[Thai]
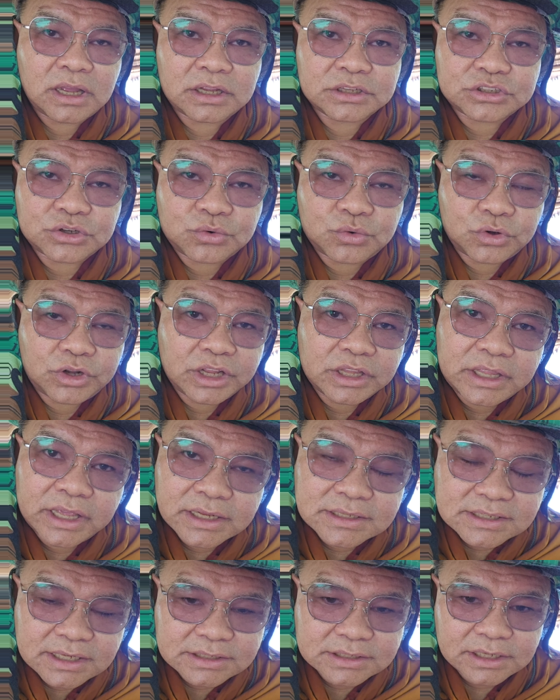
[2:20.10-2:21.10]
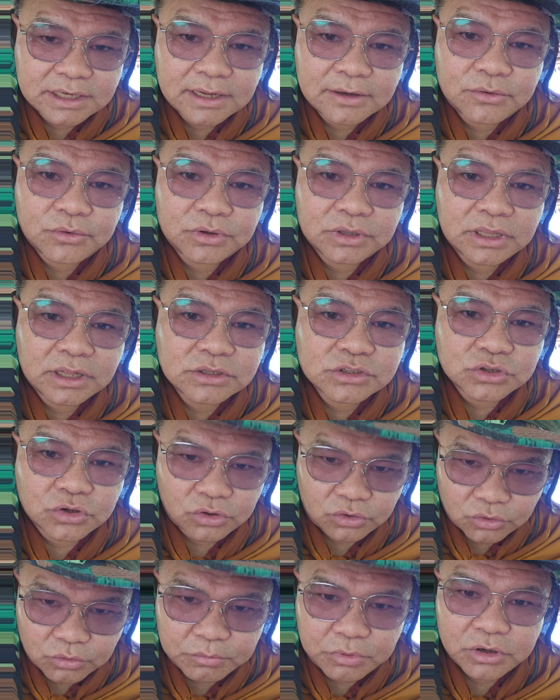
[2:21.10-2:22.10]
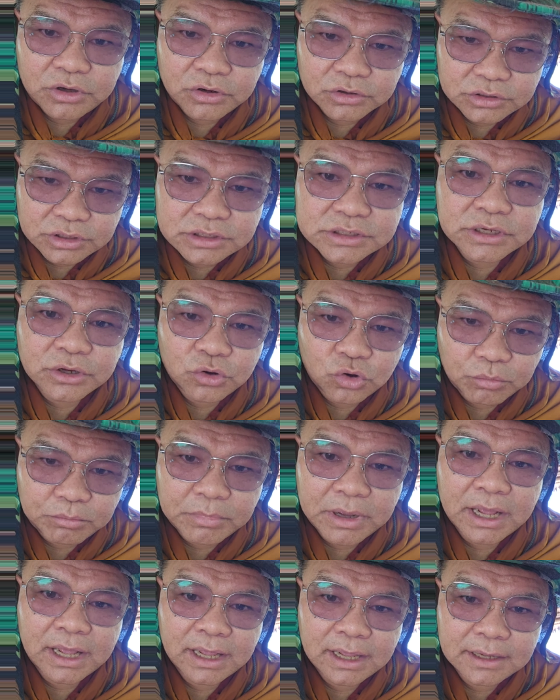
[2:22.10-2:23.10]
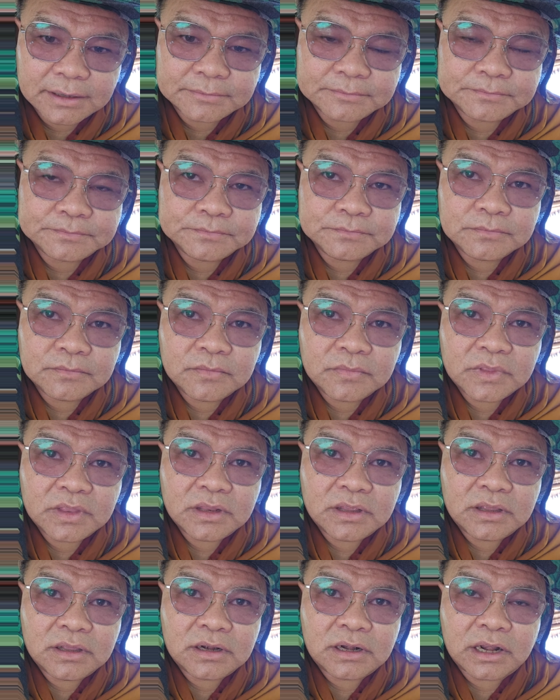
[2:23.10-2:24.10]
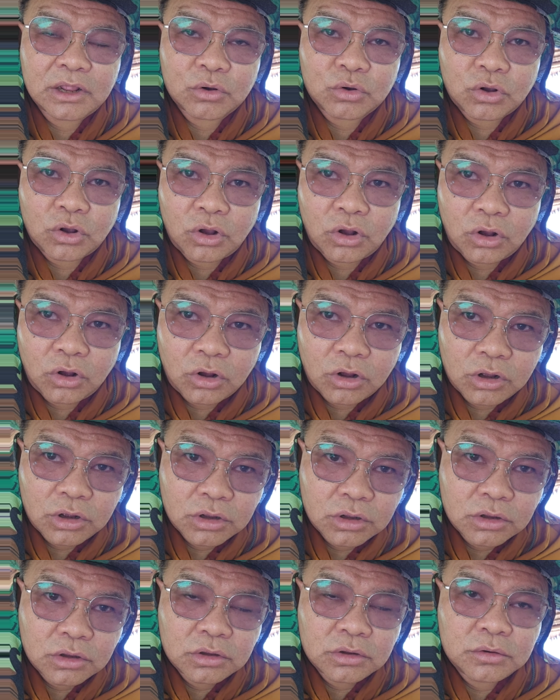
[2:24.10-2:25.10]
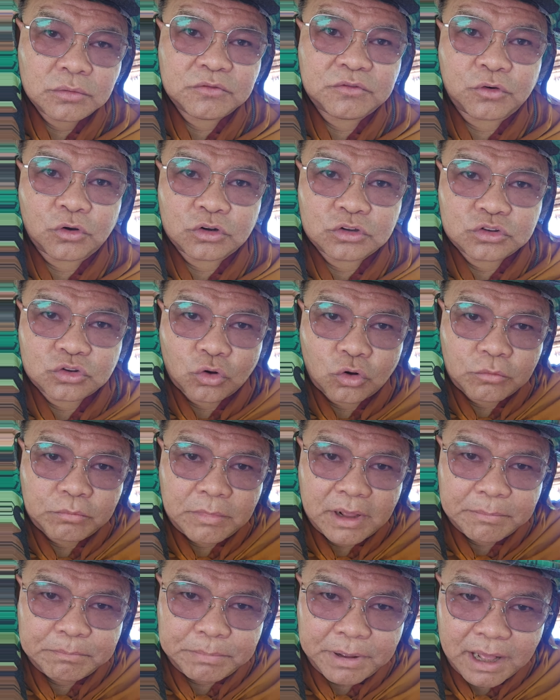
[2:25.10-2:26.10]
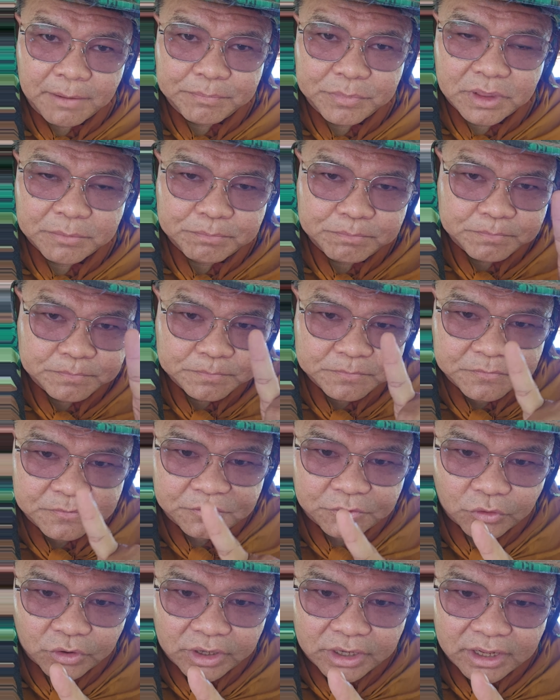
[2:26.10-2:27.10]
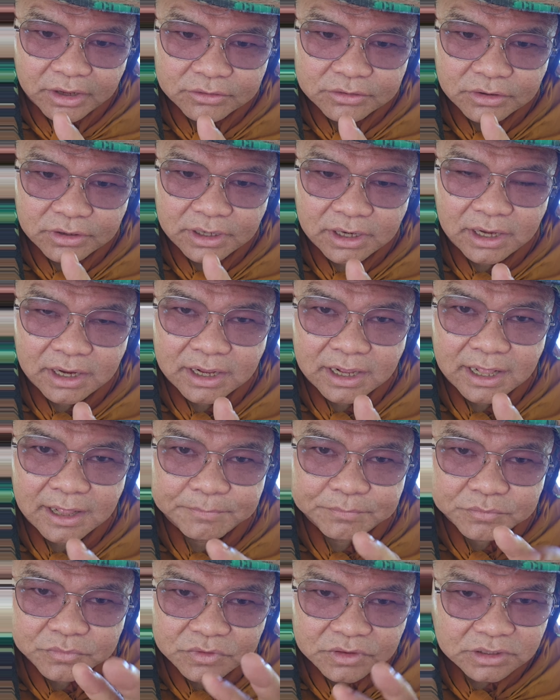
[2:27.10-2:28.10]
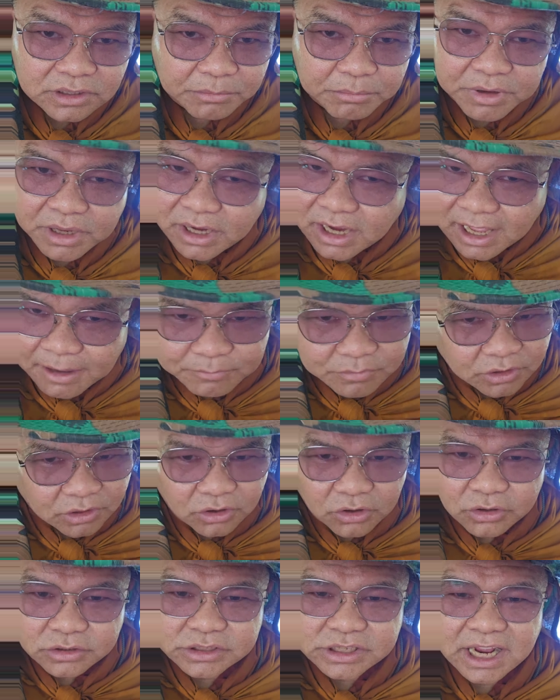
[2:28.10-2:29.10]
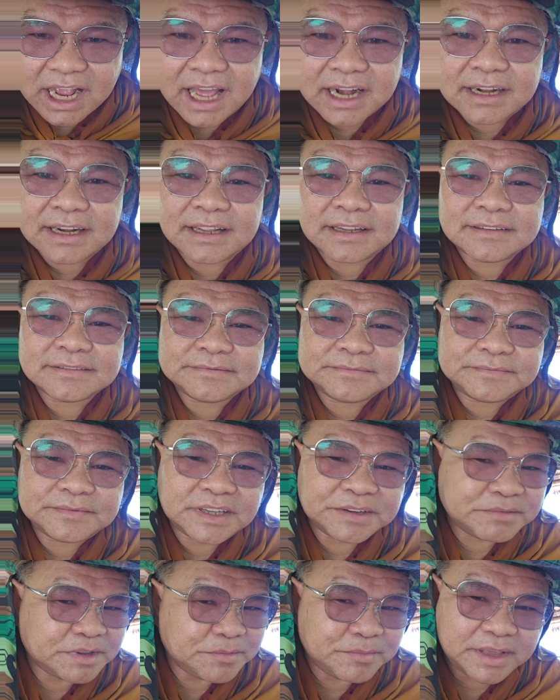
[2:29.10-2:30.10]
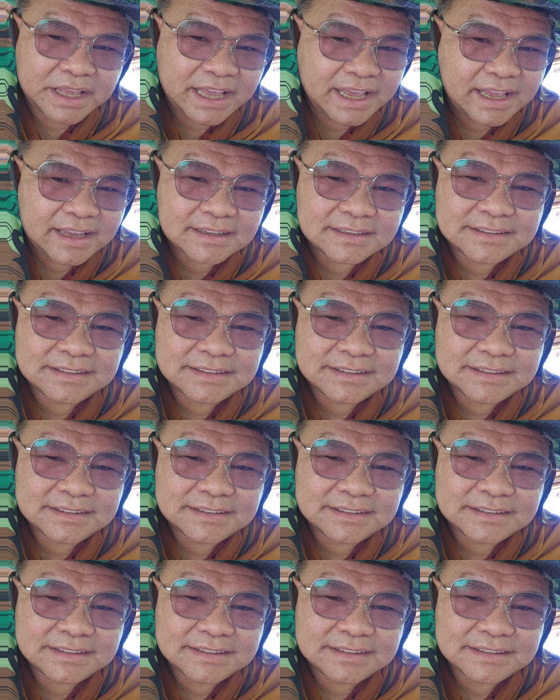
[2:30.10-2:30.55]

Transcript: เจ้าคุณนิเทศศาสนคุณท่านสอนหลวงพ่อดรสังคมมา แล้วก็ฝนตกมาปั๊บนี่ฝนเดียวเท่านั้นแหละครับจะมีน้ำตลอดชาติเลย จะไม่มีแห้ง